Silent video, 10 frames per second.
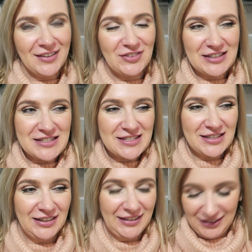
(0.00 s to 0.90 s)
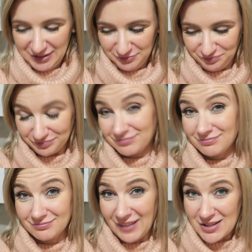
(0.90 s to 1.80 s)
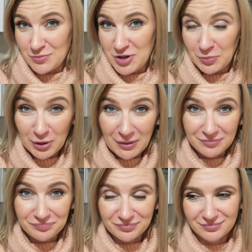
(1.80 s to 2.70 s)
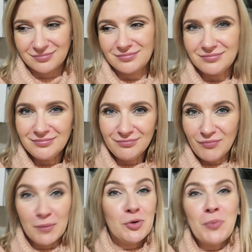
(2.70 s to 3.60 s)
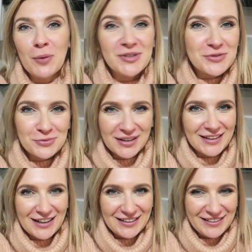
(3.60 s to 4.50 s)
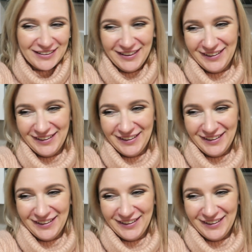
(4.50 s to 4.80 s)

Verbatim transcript: Więc tak, bardzo mi się podoba. Mój pomysł generalnie,